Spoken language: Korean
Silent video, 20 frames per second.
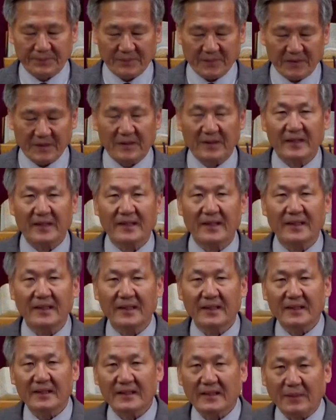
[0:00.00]

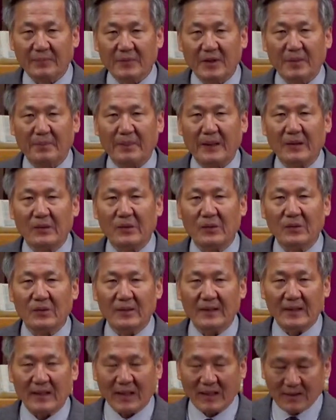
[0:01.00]
이렇게 답답하고
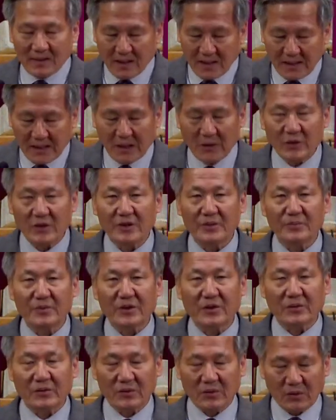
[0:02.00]
안타까운
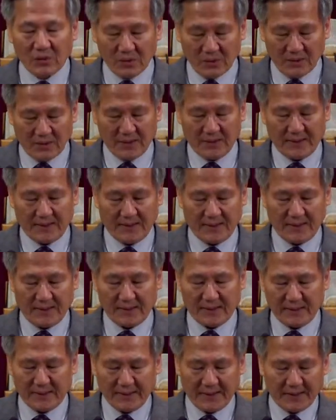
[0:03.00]
심정으로 아,
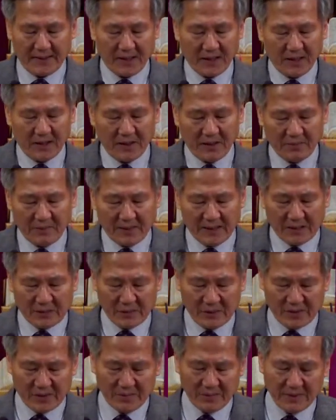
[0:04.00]
그들에게 말하고
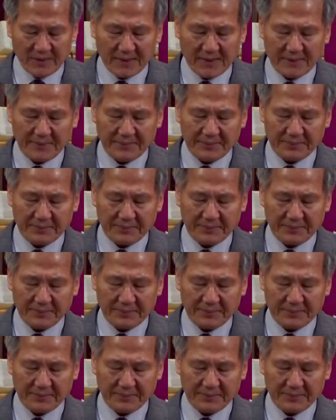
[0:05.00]
있습니다.